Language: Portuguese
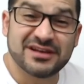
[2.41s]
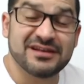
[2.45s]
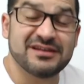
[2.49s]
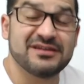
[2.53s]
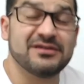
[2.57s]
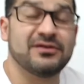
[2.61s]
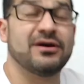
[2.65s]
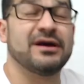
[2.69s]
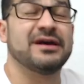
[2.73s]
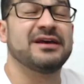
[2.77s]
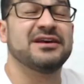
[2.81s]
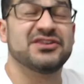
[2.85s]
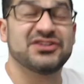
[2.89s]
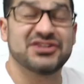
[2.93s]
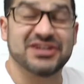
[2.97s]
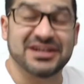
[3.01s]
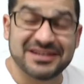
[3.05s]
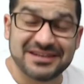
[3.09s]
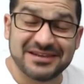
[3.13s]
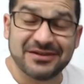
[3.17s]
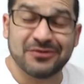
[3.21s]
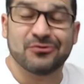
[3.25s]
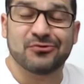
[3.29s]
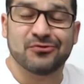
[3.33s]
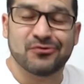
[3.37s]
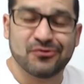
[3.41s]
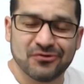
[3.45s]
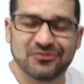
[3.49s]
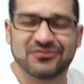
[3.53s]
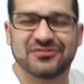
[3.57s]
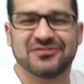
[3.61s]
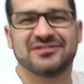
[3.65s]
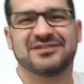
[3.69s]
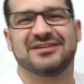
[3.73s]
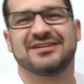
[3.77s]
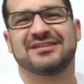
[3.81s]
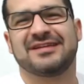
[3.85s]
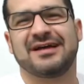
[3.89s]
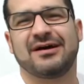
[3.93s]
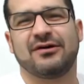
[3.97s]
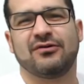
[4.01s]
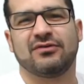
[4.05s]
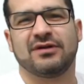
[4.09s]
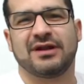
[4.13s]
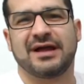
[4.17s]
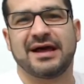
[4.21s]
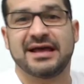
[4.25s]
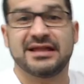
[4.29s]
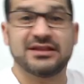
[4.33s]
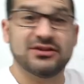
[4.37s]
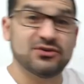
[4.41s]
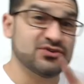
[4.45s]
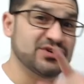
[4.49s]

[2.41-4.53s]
é este aqui é o curso de guitarra online.